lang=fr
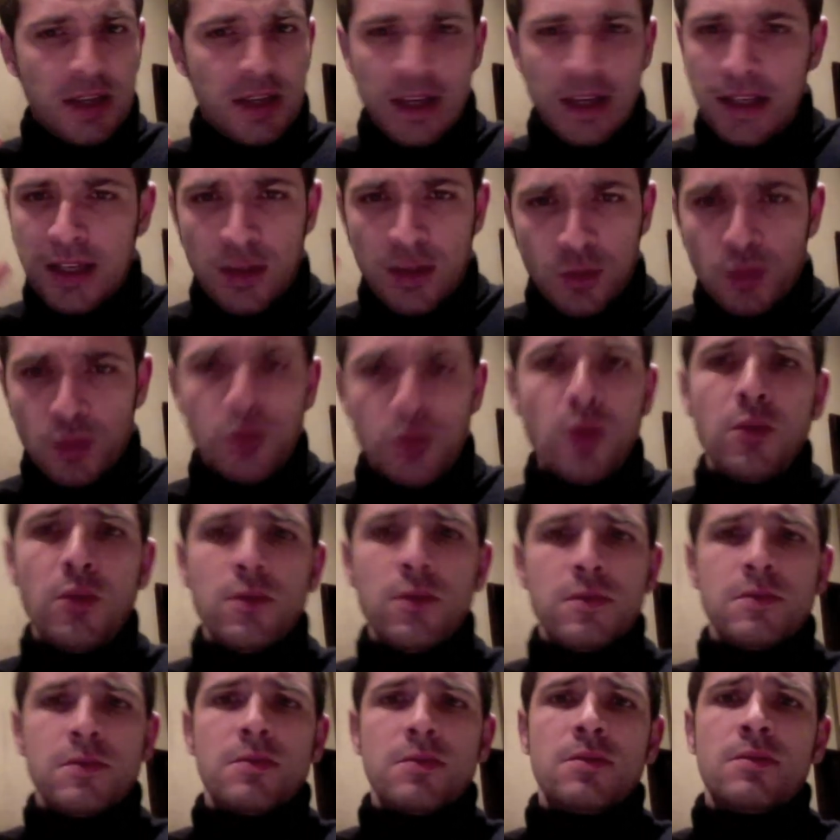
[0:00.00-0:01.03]
déchirer
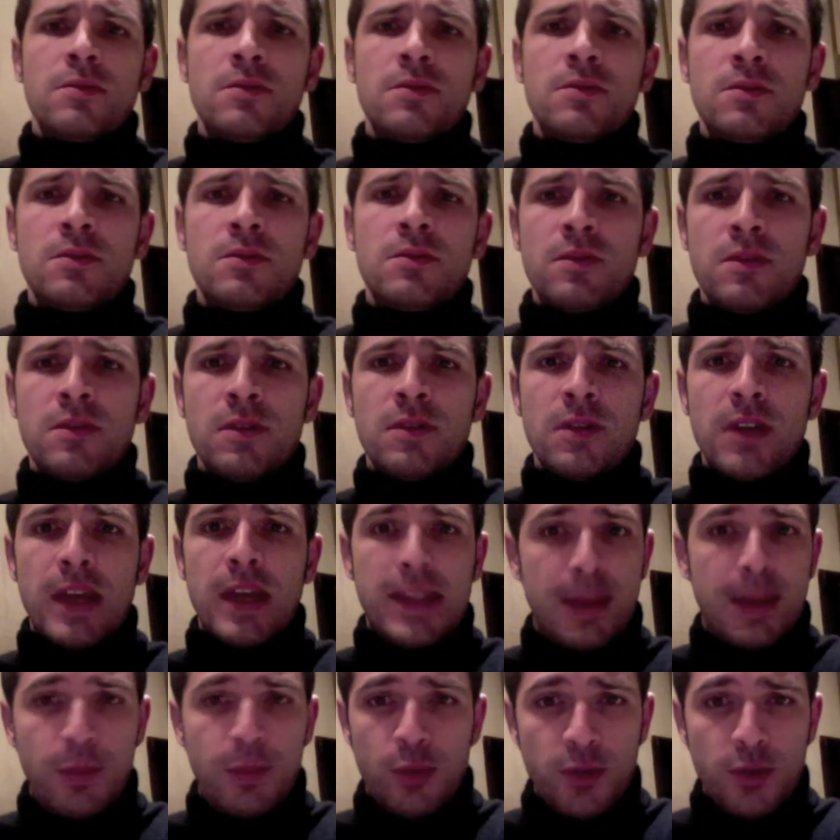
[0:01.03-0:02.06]
des et
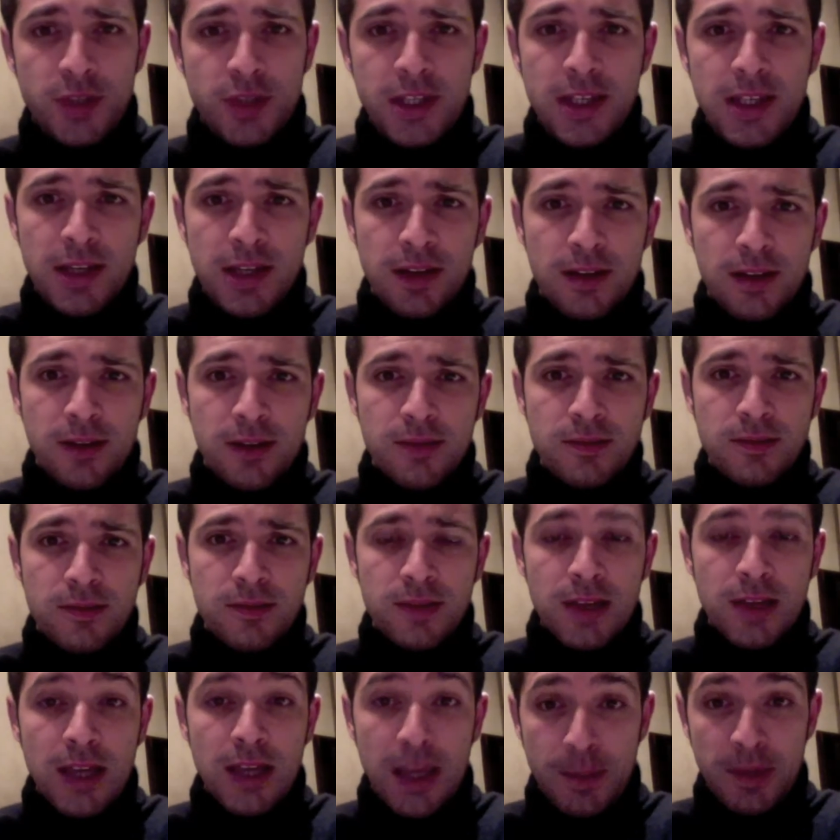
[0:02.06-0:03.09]
t'applaudir,
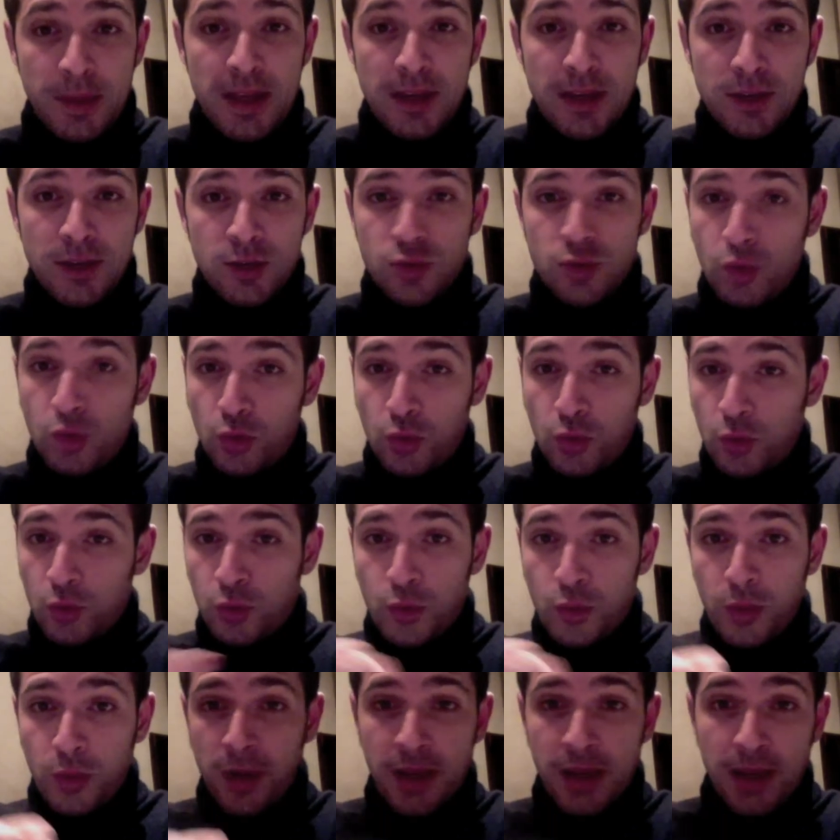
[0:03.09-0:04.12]
eh bien, ce
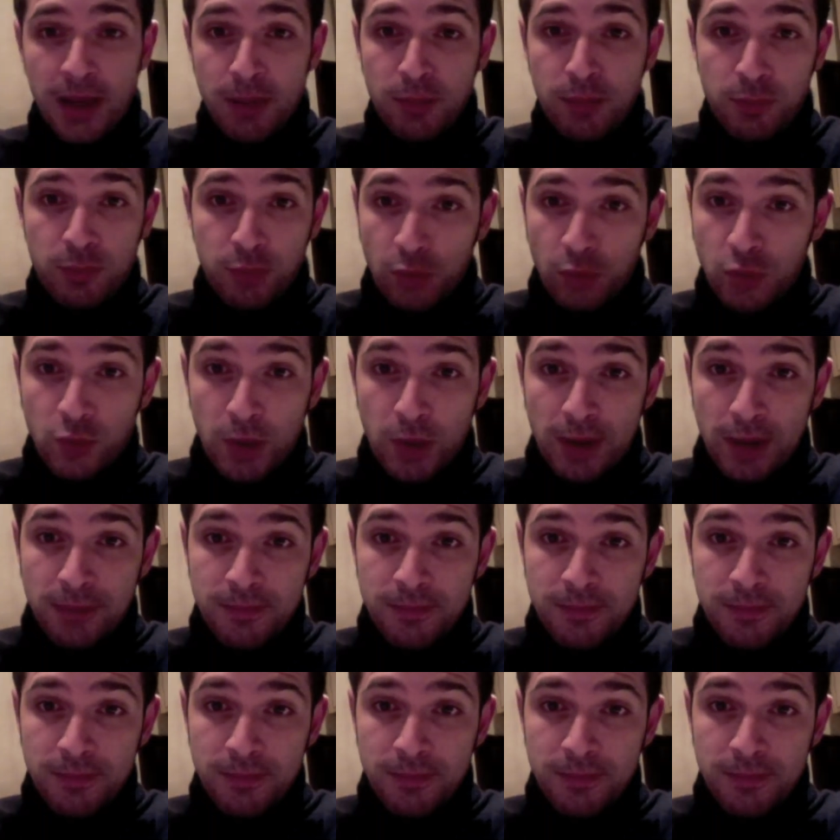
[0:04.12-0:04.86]
concours est pour toi.